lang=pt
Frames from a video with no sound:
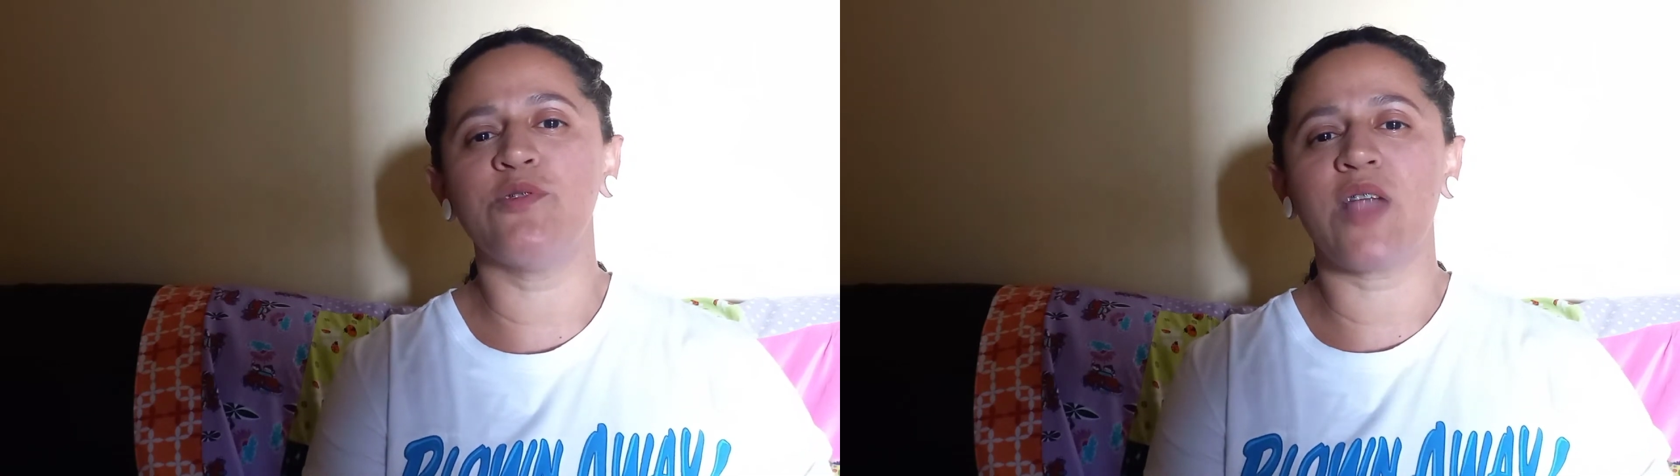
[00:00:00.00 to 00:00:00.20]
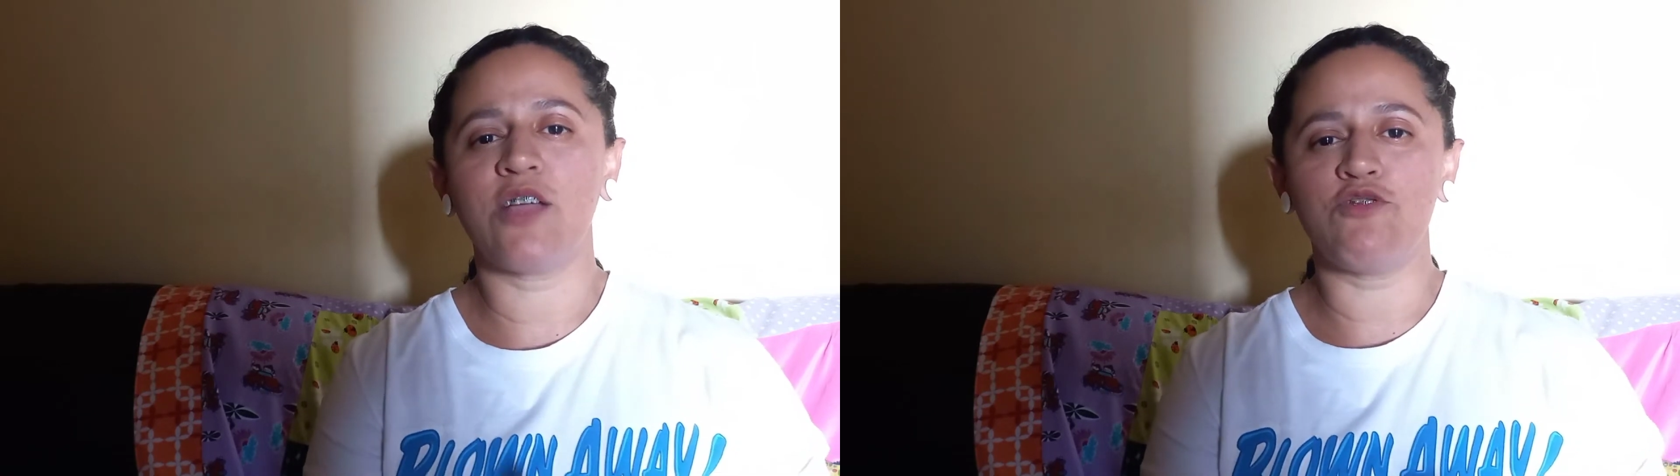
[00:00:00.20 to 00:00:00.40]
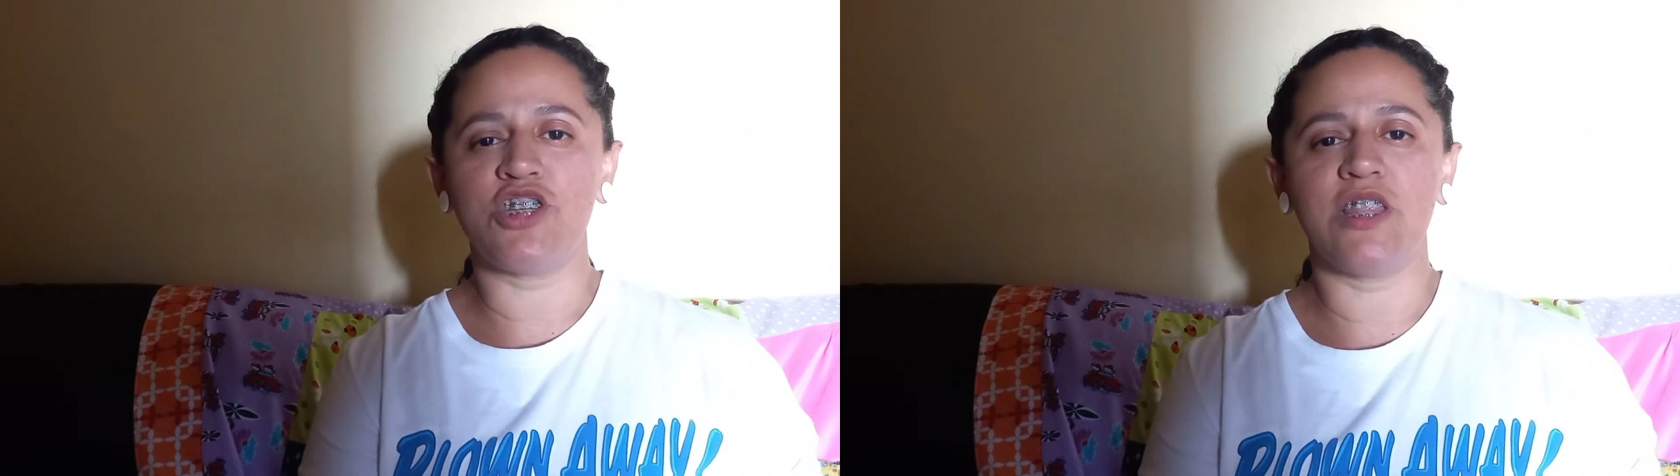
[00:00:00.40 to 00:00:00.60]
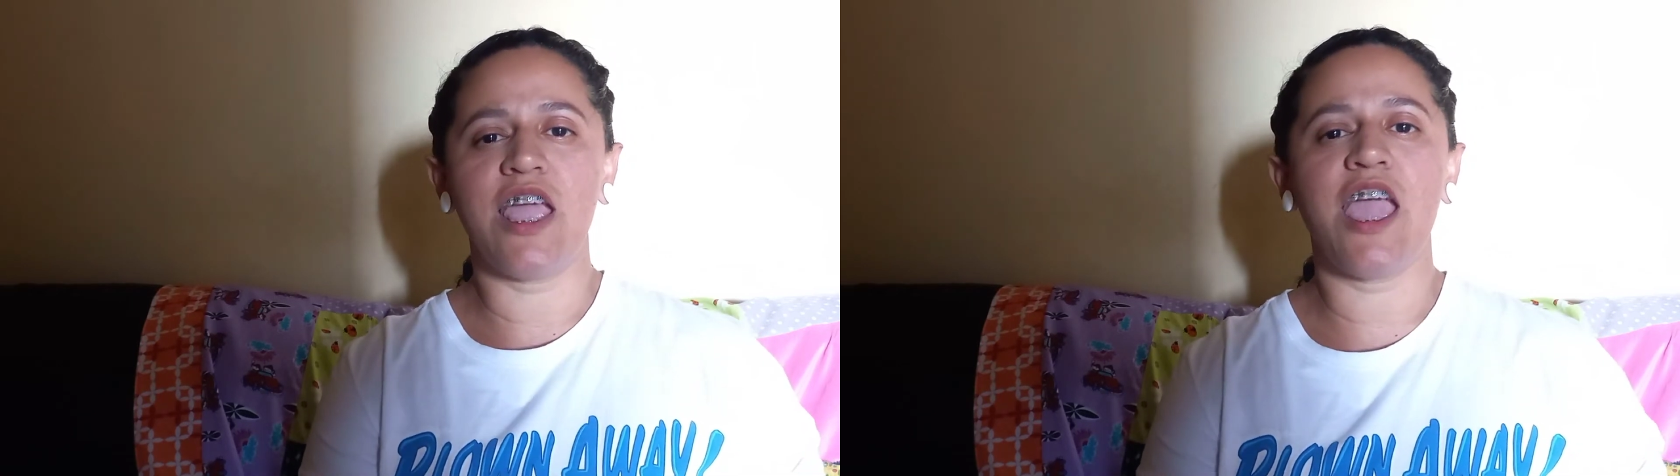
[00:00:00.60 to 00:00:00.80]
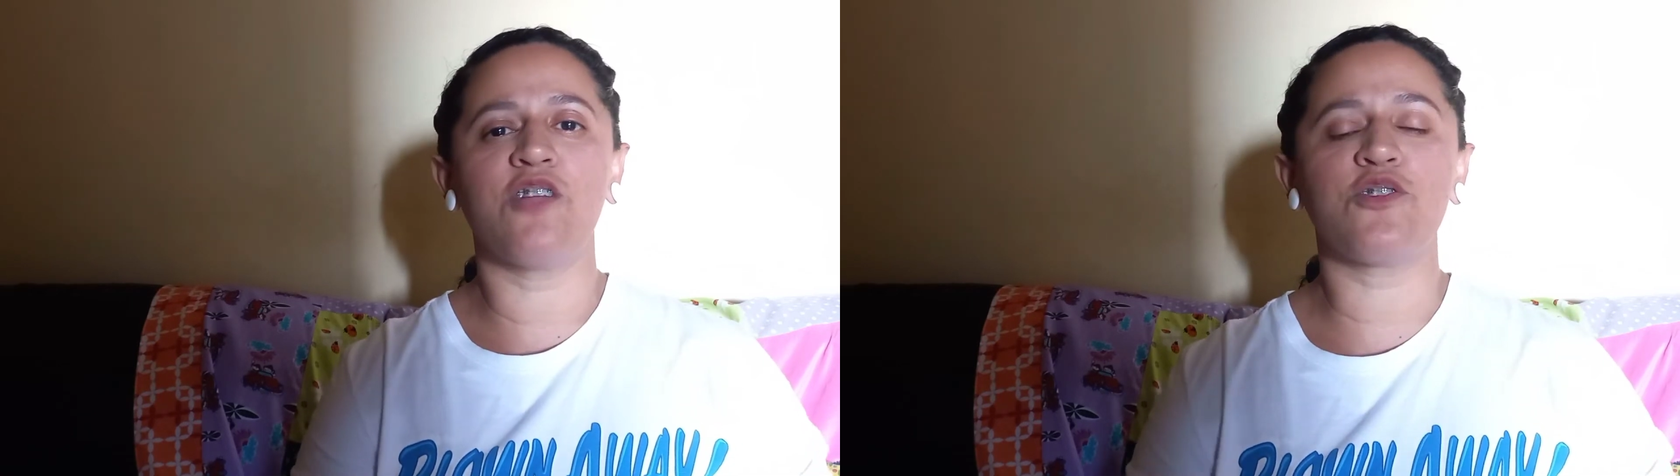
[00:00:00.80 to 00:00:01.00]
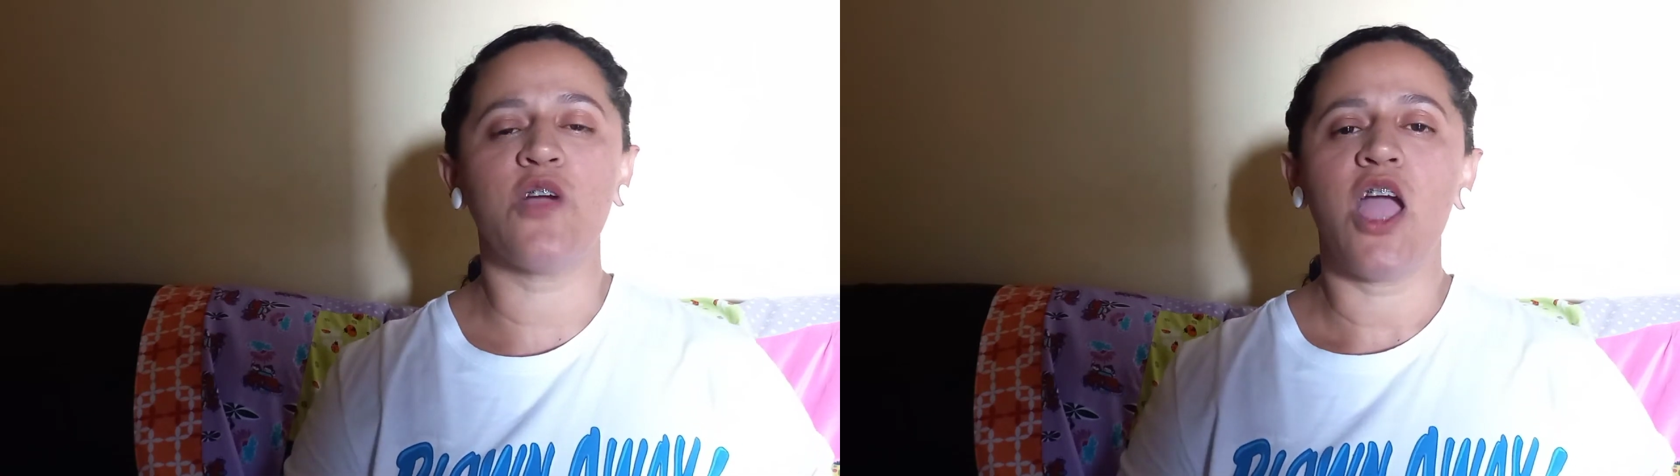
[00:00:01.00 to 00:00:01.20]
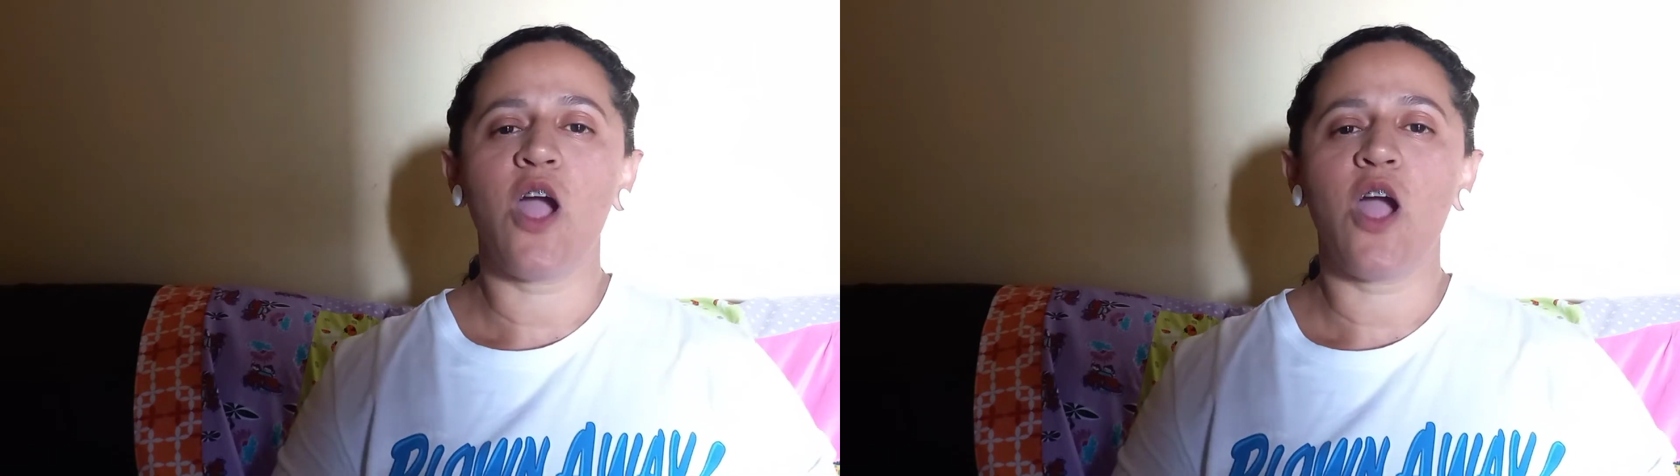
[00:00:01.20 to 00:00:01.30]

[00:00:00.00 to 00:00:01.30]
do lado de dentro,